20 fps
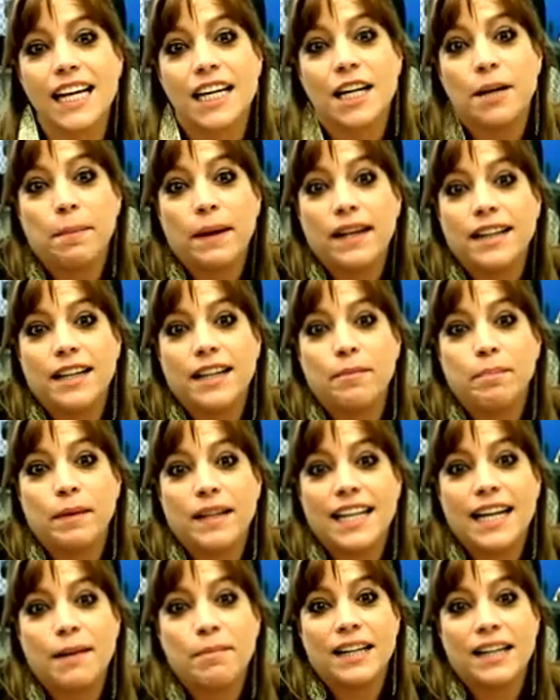de repente
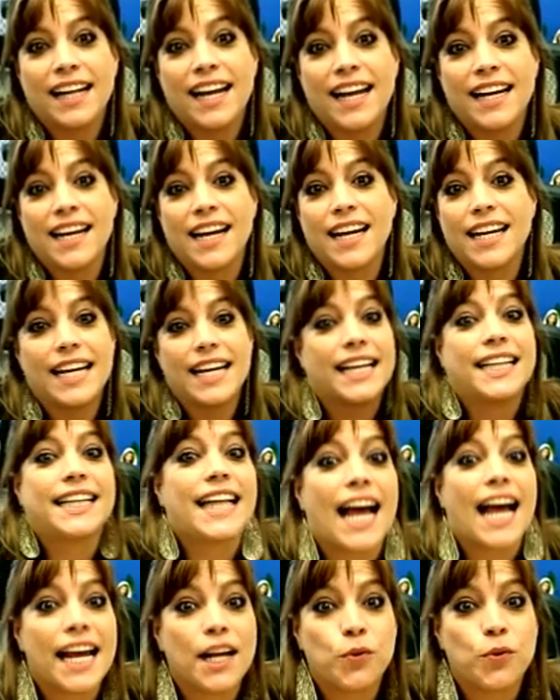prendes la pantalla y
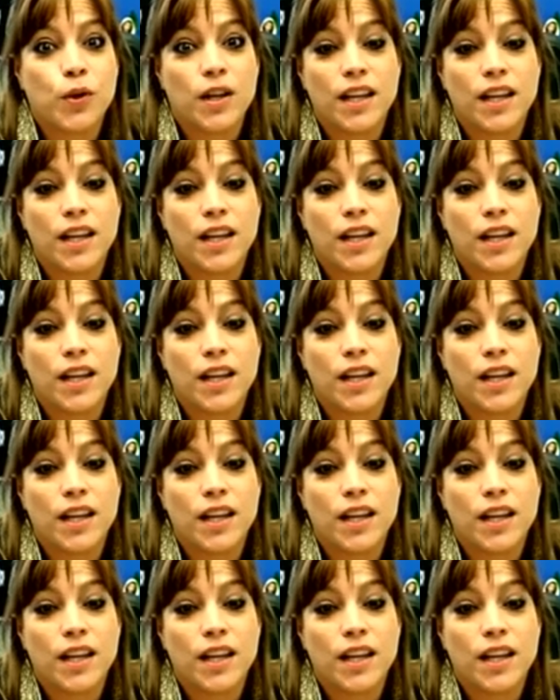está ahí tu